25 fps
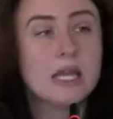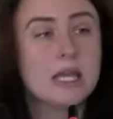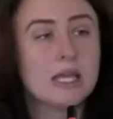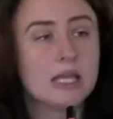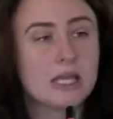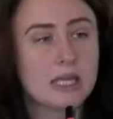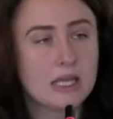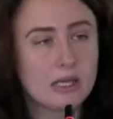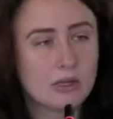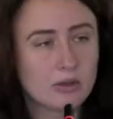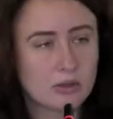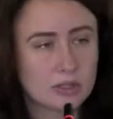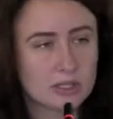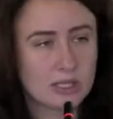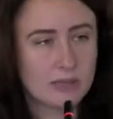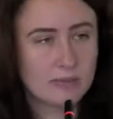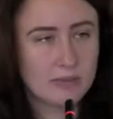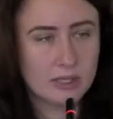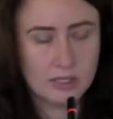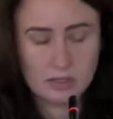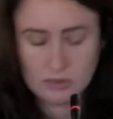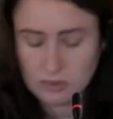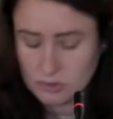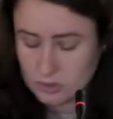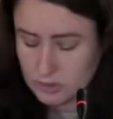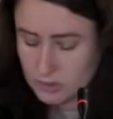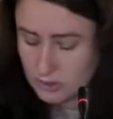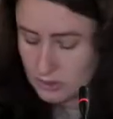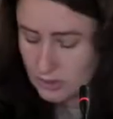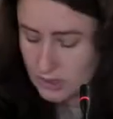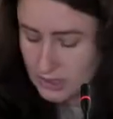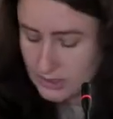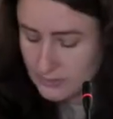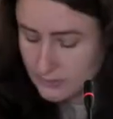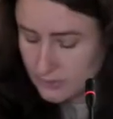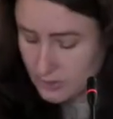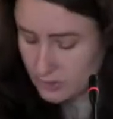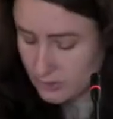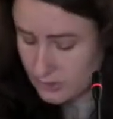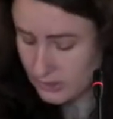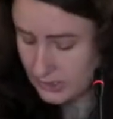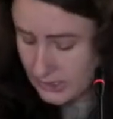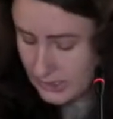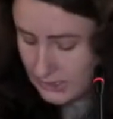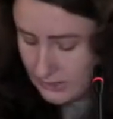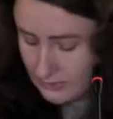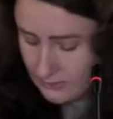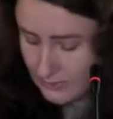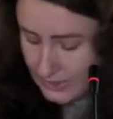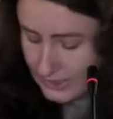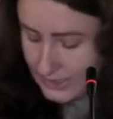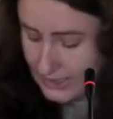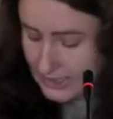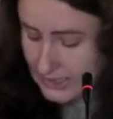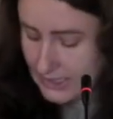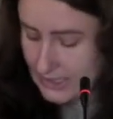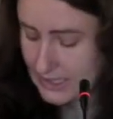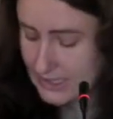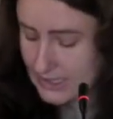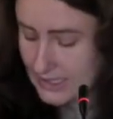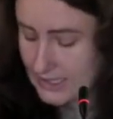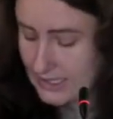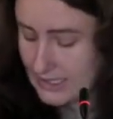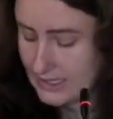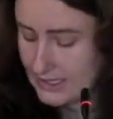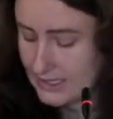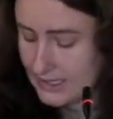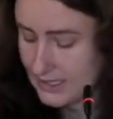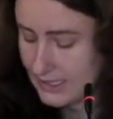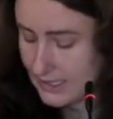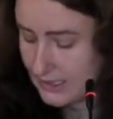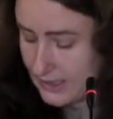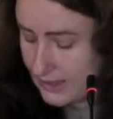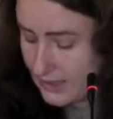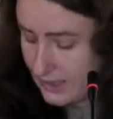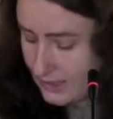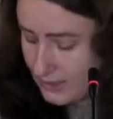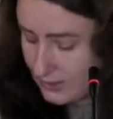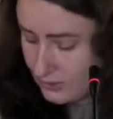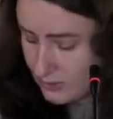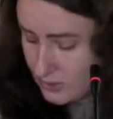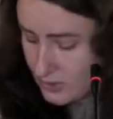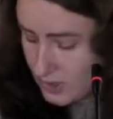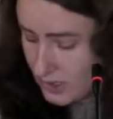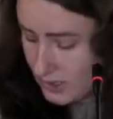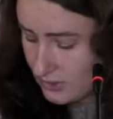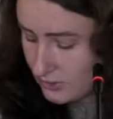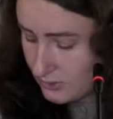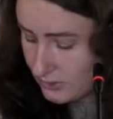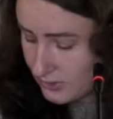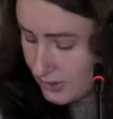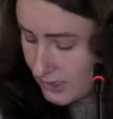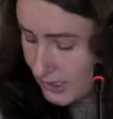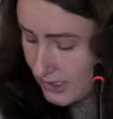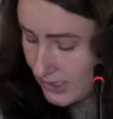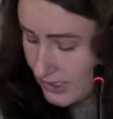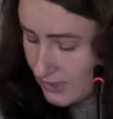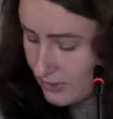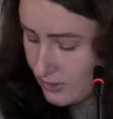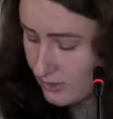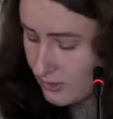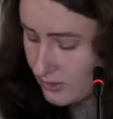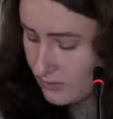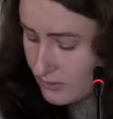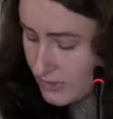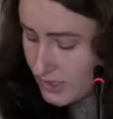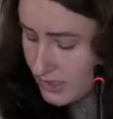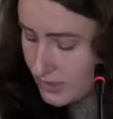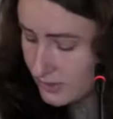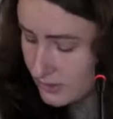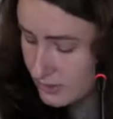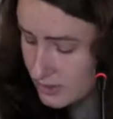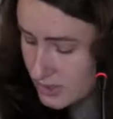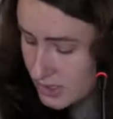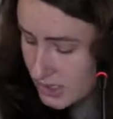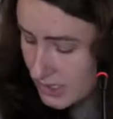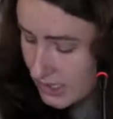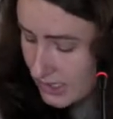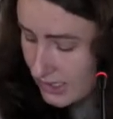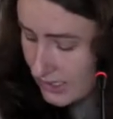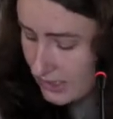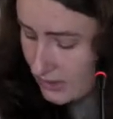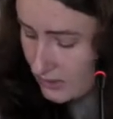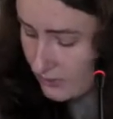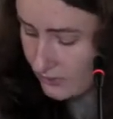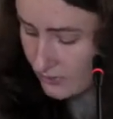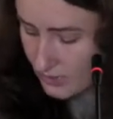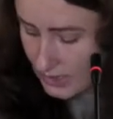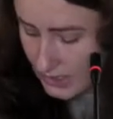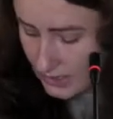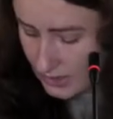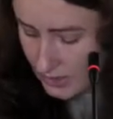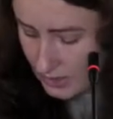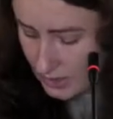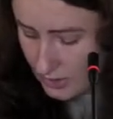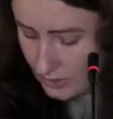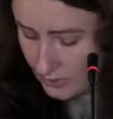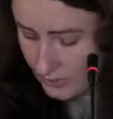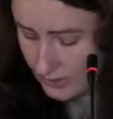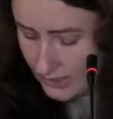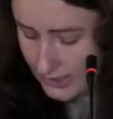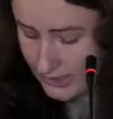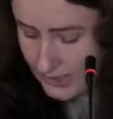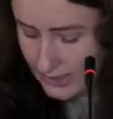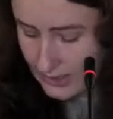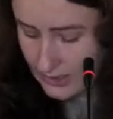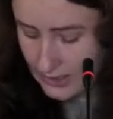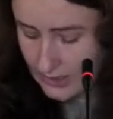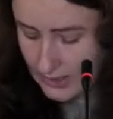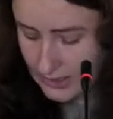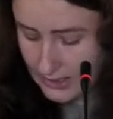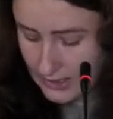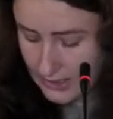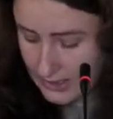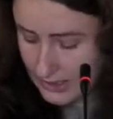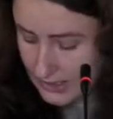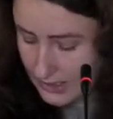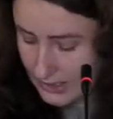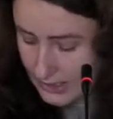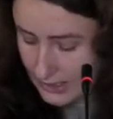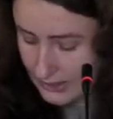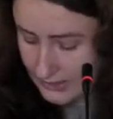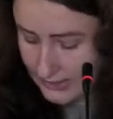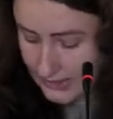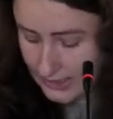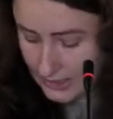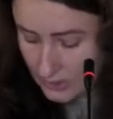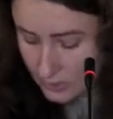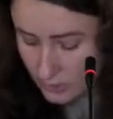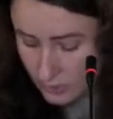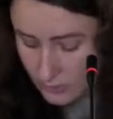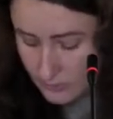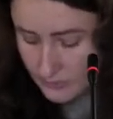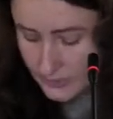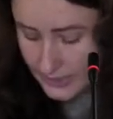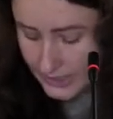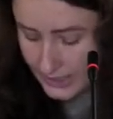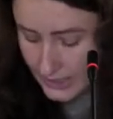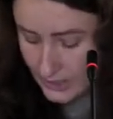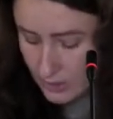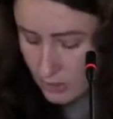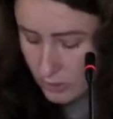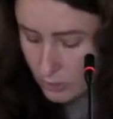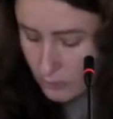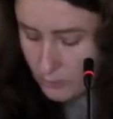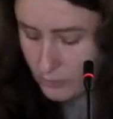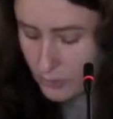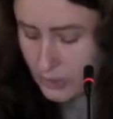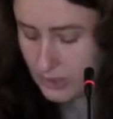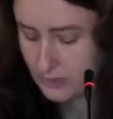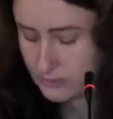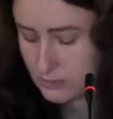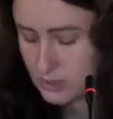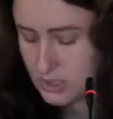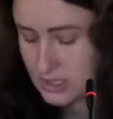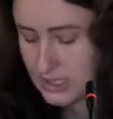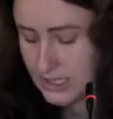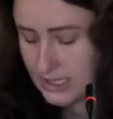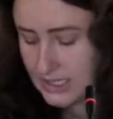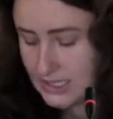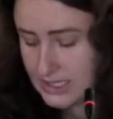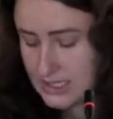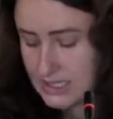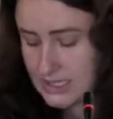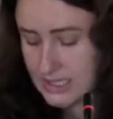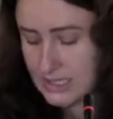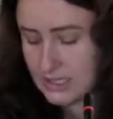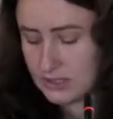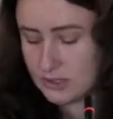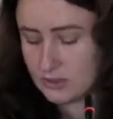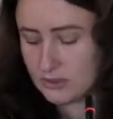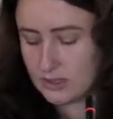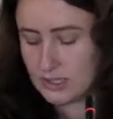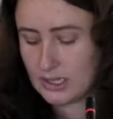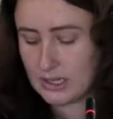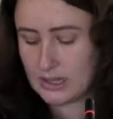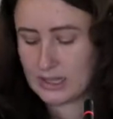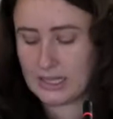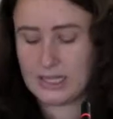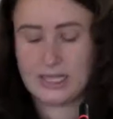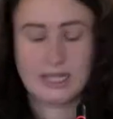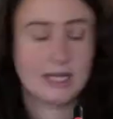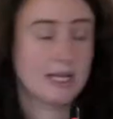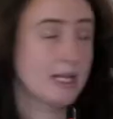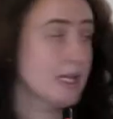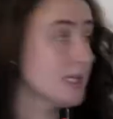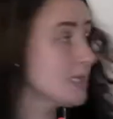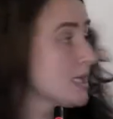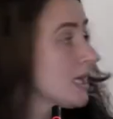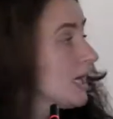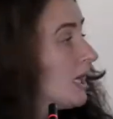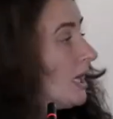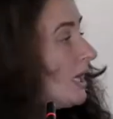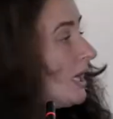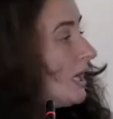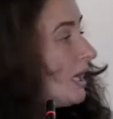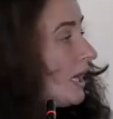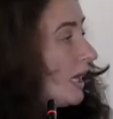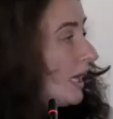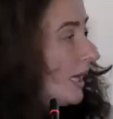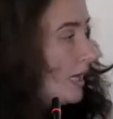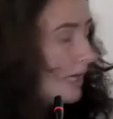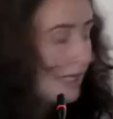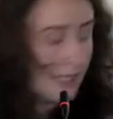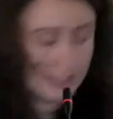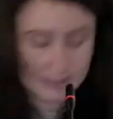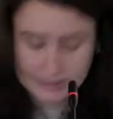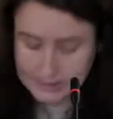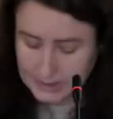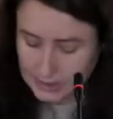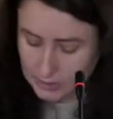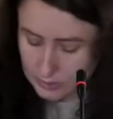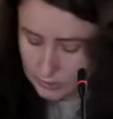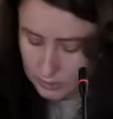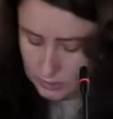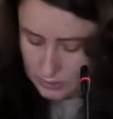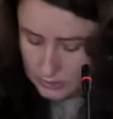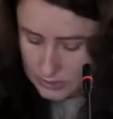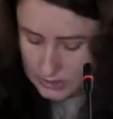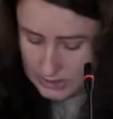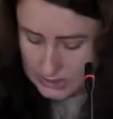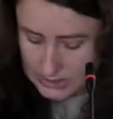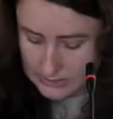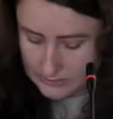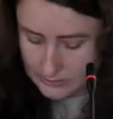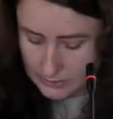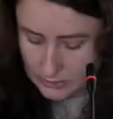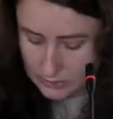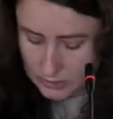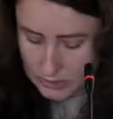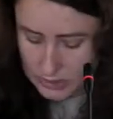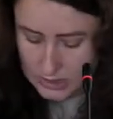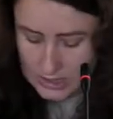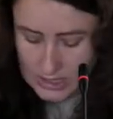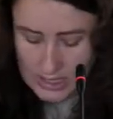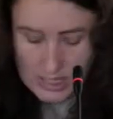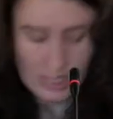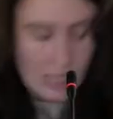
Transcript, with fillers: Eh, luego también otro libro, eh, Vendrá la realidad y nos encontrará dormidos, El naufragio de, eh, del hombre o Podemos seguir siendo de izquierdas, entre otros libros.